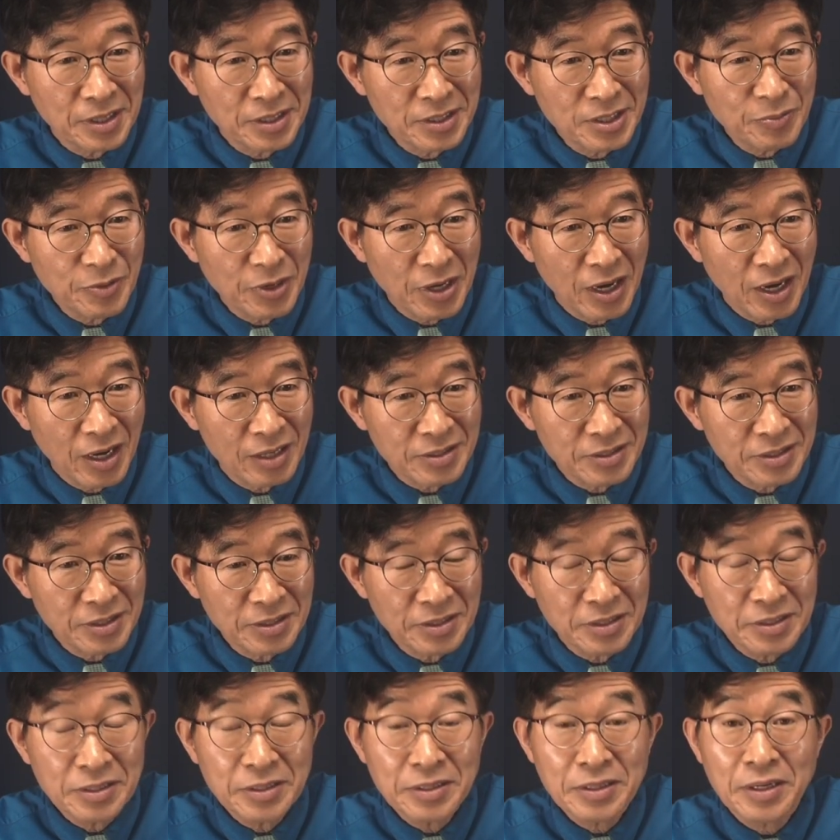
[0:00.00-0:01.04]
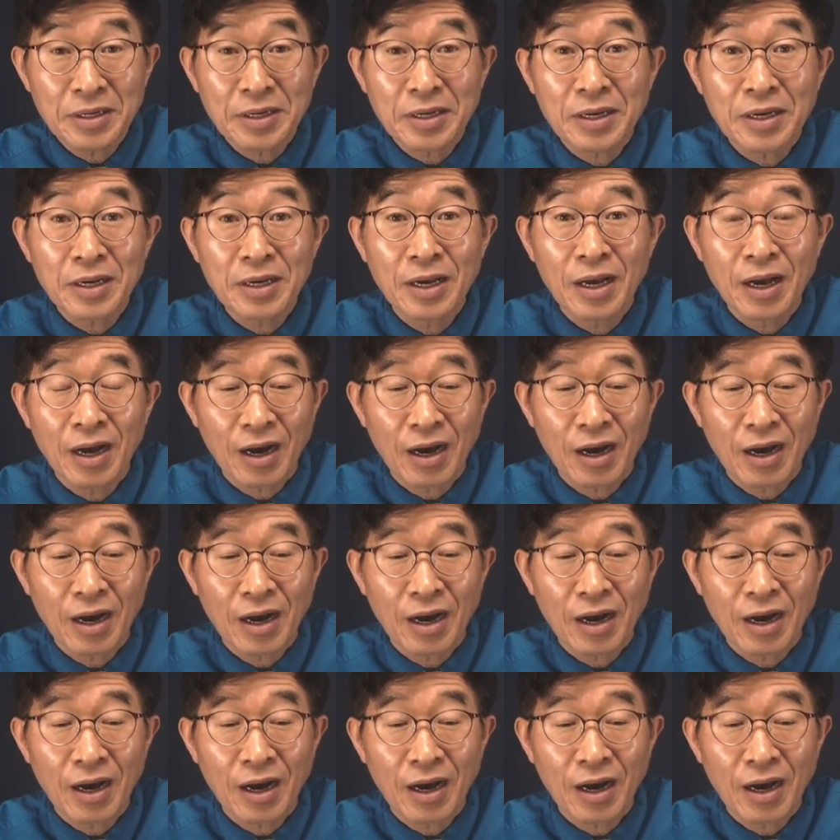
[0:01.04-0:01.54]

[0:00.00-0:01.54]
아니면 하태경이나